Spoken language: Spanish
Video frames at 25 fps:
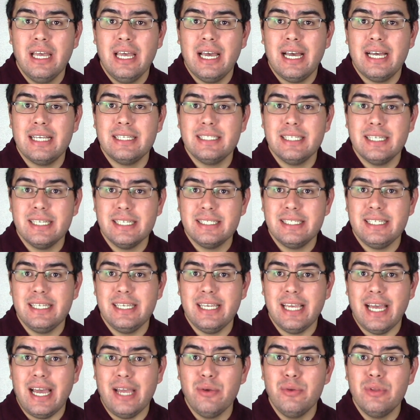Así que
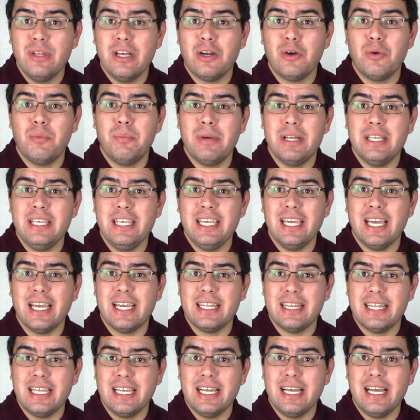si hay una compañía que
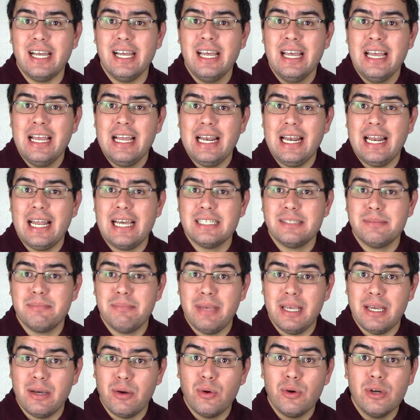tenga las
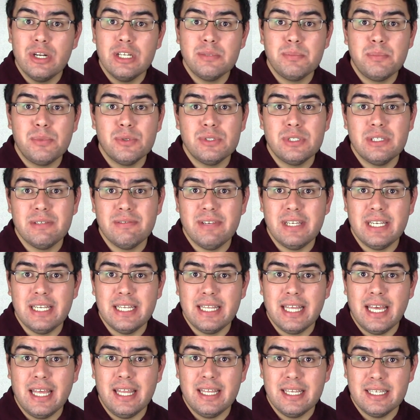mejores
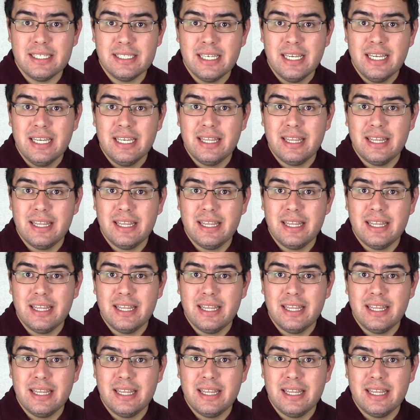posibilidades